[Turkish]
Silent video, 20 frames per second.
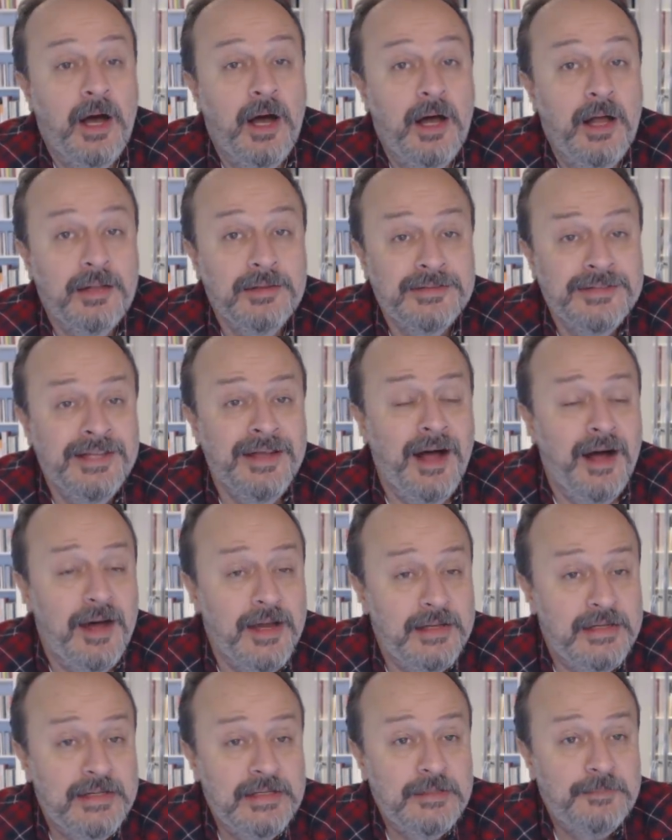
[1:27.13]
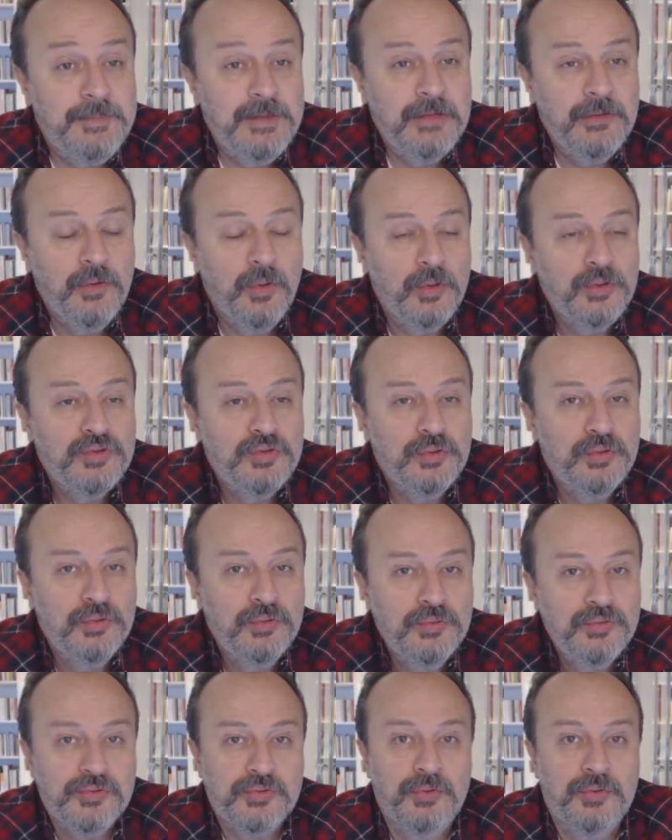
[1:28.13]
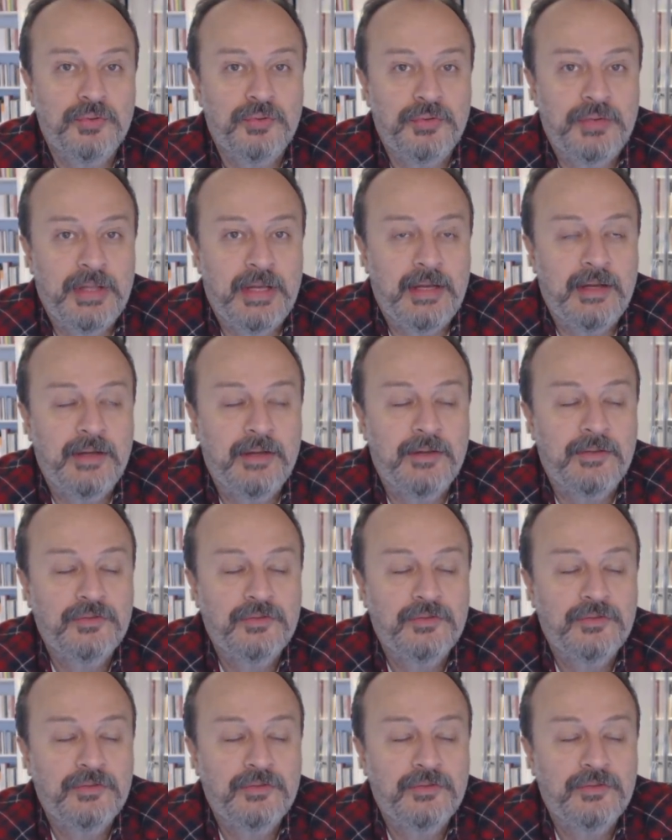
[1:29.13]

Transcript: 6 aylık bir yolculuğun sonunda